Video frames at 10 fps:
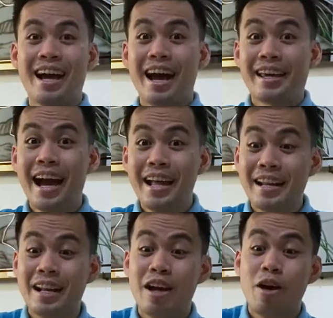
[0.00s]

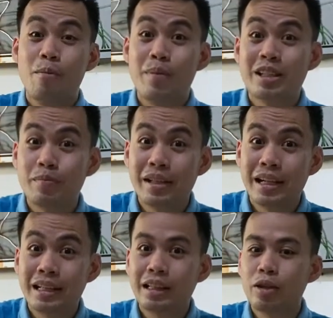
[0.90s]
Ayan, mas
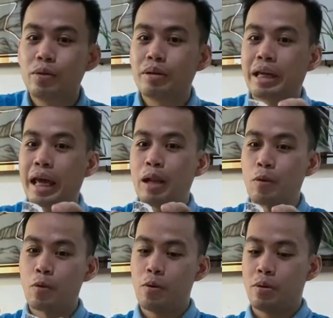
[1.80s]
maliliit na yung
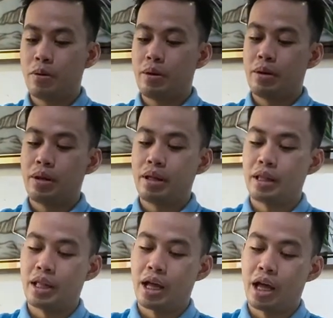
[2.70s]
yelo
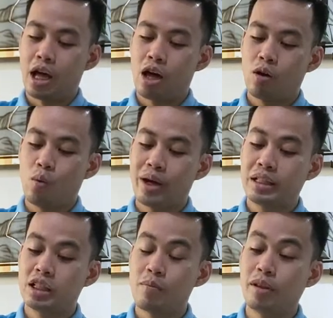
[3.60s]
na quite
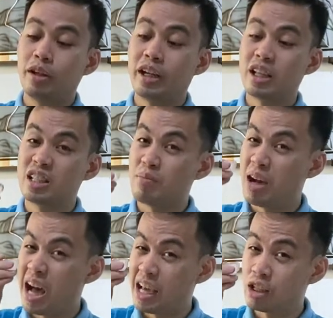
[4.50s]
similar na rin sa
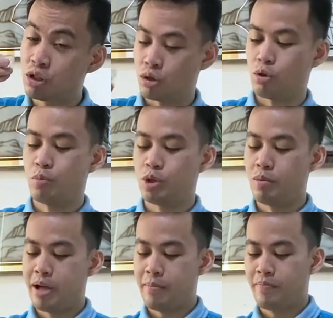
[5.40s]
mga ice cubes, di
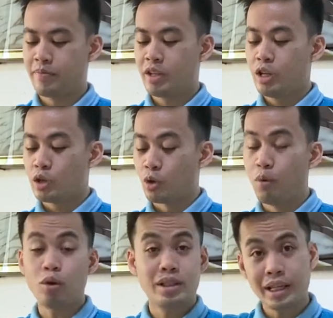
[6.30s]
ba? So
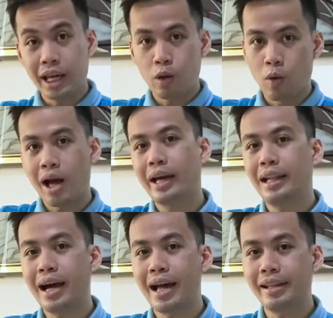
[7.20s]
bukod sa yelo,
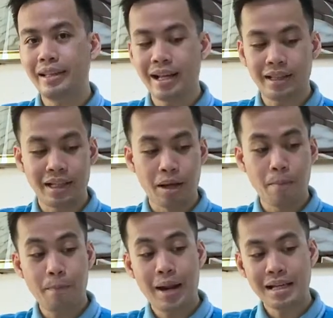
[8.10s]
kakailanganan din natin ng
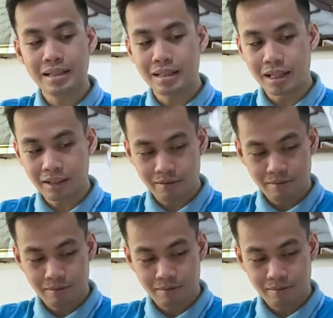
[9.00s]
plastic.